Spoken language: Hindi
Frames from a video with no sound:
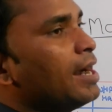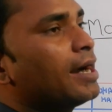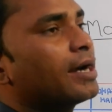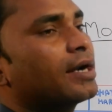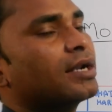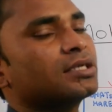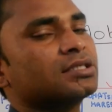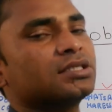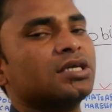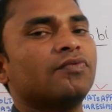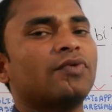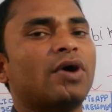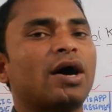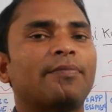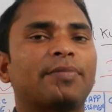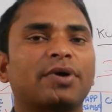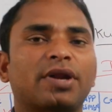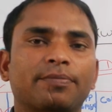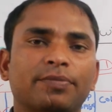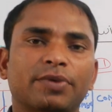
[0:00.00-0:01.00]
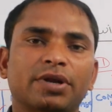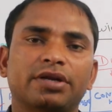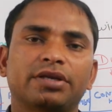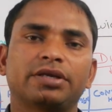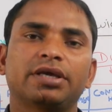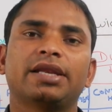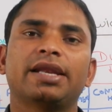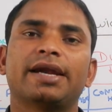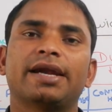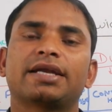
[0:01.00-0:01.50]
एड्रेस है वहाँ पर अपना
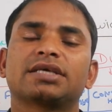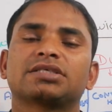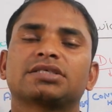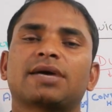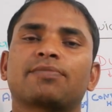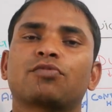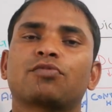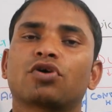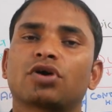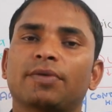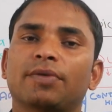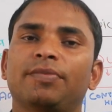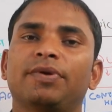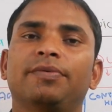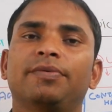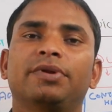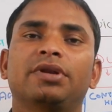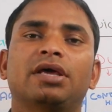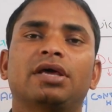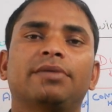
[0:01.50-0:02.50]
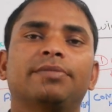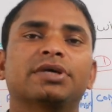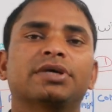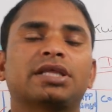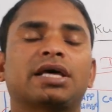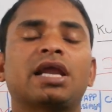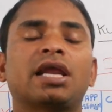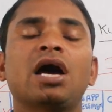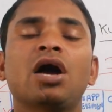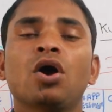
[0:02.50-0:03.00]
रियल एड्रेस आपको कभी भी नहीं
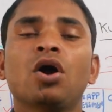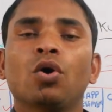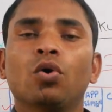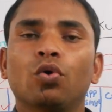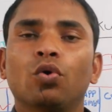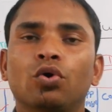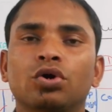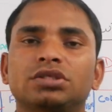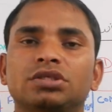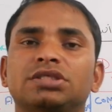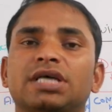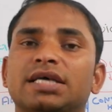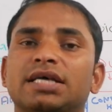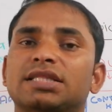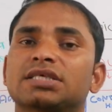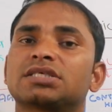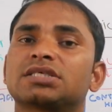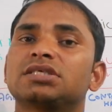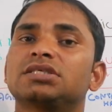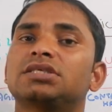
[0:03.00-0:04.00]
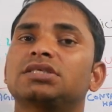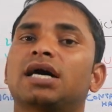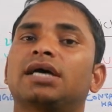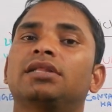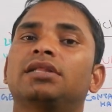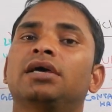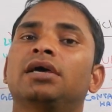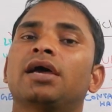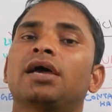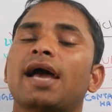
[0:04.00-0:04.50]
बताना और ज़्यादा से
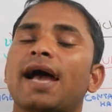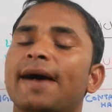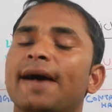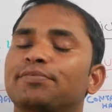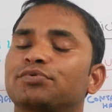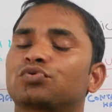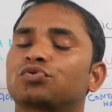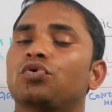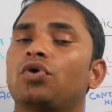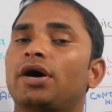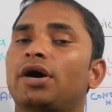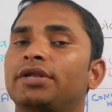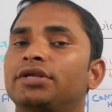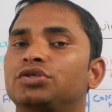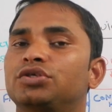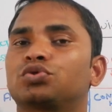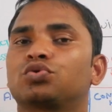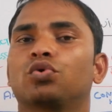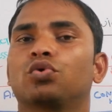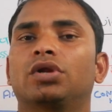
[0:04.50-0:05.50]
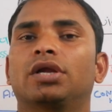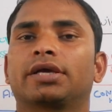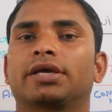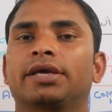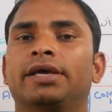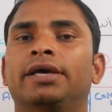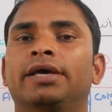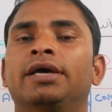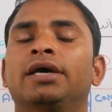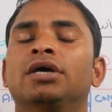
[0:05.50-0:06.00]
ज़्यादा ऐप्स को अनइंस्टॉल
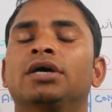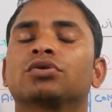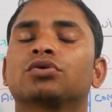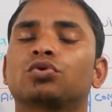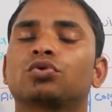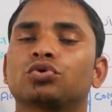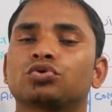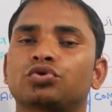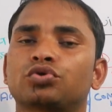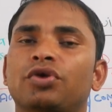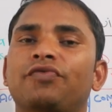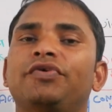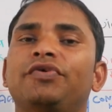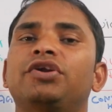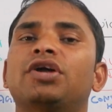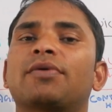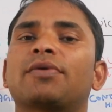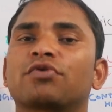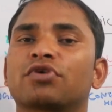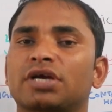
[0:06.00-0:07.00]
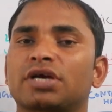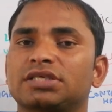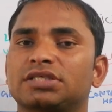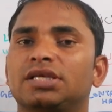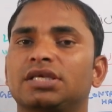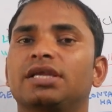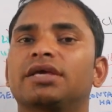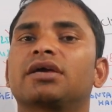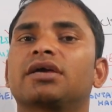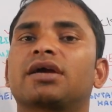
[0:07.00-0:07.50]
रखे तो दोस्तों ये वीडियो आपको
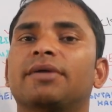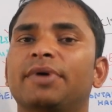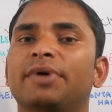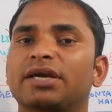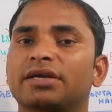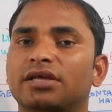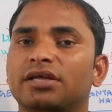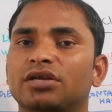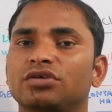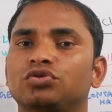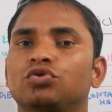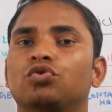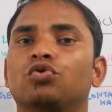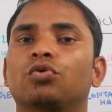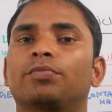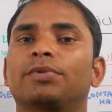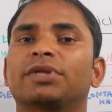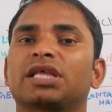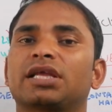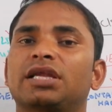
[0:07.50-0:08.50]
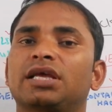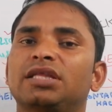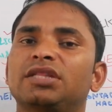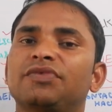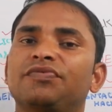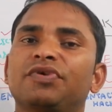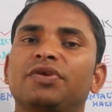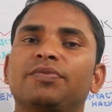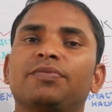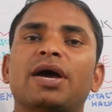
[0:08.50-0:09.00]
कैसे लगी कमेंट करके जरूर बताना
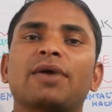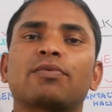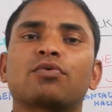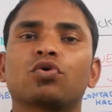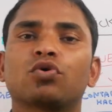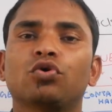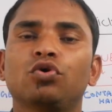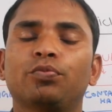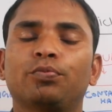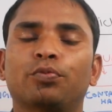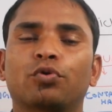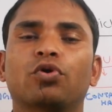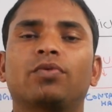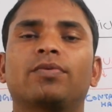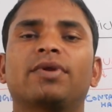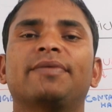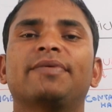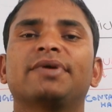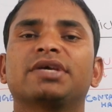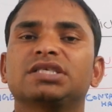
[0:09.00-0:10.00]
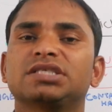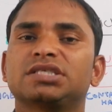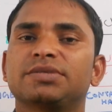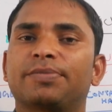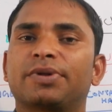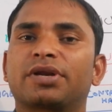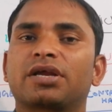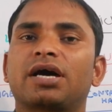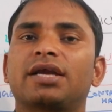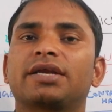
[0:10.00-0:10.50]
यदि फिर भी आपको कोई प्रॉब्लम है किसी
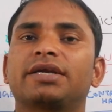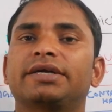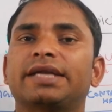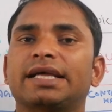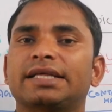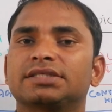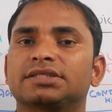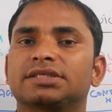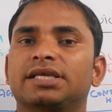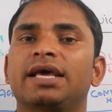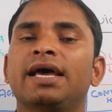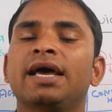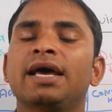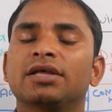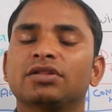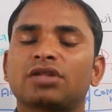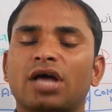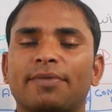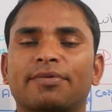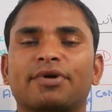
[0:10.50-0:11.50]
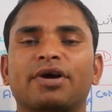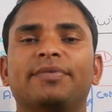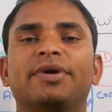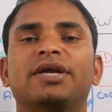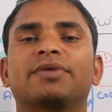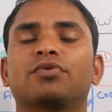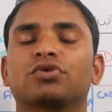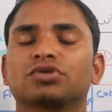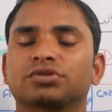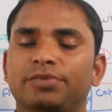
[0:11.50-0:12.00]
प्रकार की टेंशन है तो आप
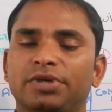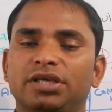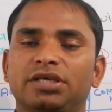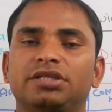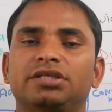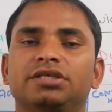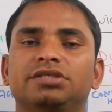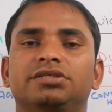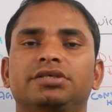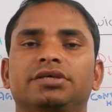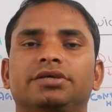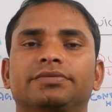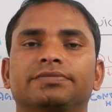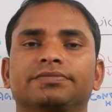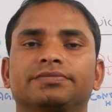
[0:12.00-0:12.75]
कमेंट बॉक्स में लिख दीजिए